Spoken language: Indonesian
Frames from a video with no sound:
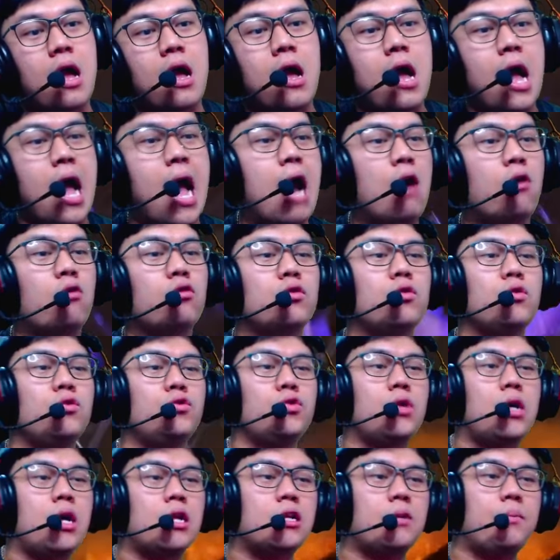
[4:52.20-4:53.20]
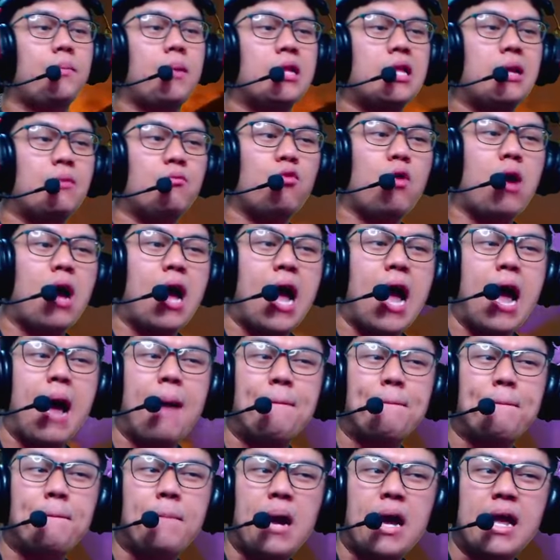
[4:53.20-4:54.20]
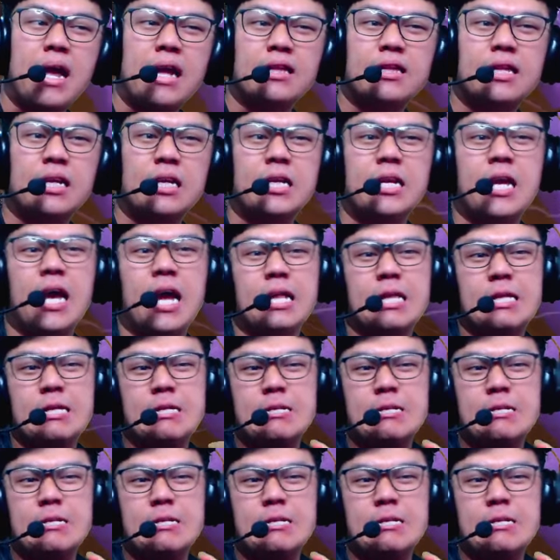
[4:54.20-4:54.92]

Aku tunjukkan kepadamu apa yang terlihat.